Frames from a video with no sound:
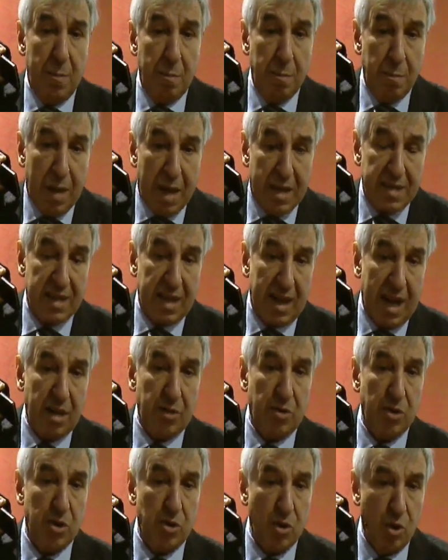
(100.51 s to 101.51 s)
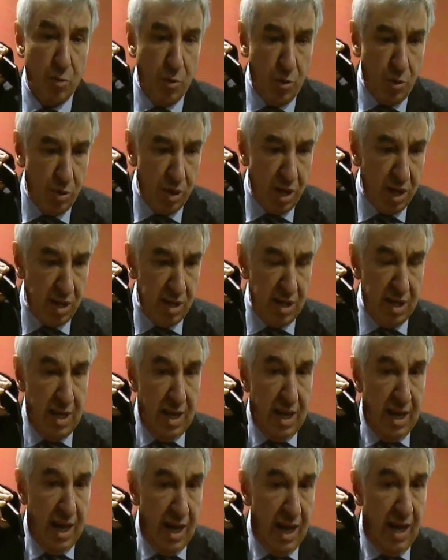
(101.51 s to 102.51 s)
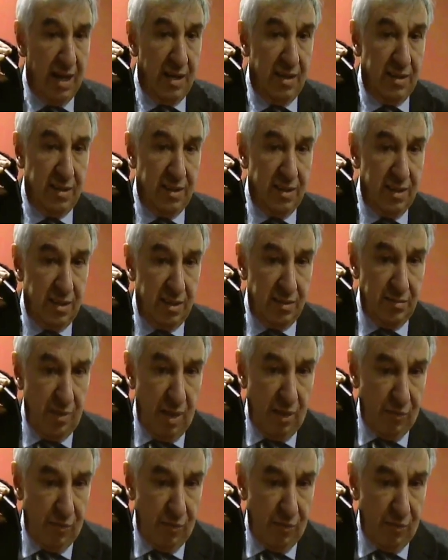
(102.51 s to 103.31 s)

ma saranno i comuni a eh,